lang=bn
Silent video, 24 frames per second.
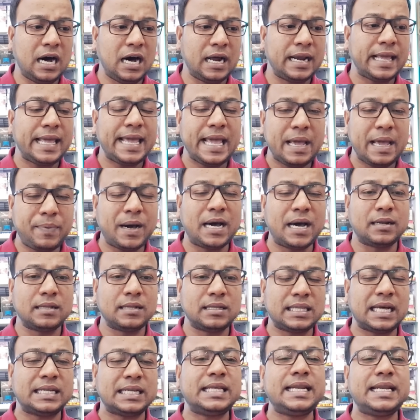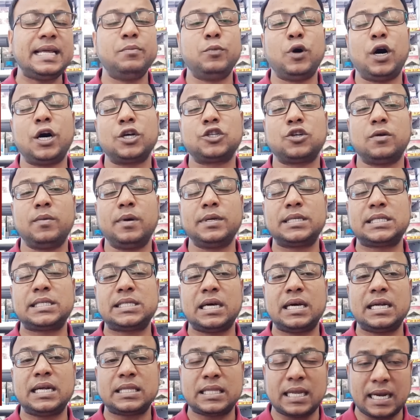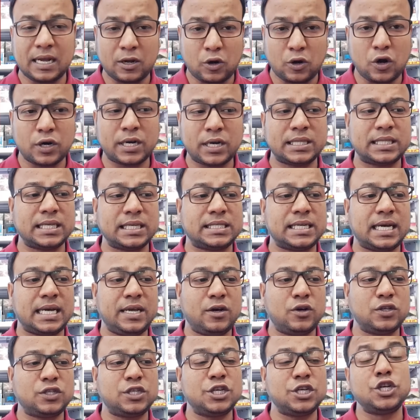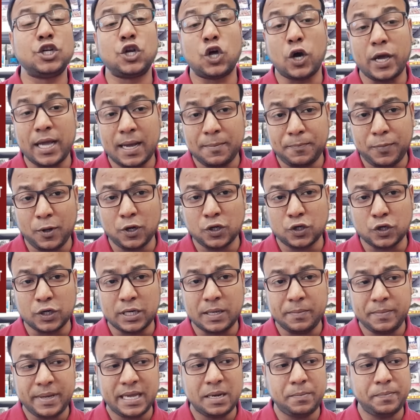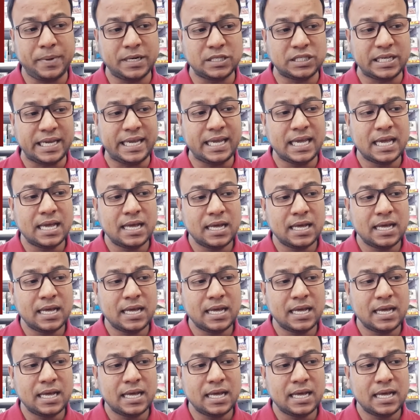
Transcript: আর এবার তাদের এই মহাসমাবেশটা তারা ঘটাতে চায় হচ্ছে নয়াপল্টনে বিএনপির যেই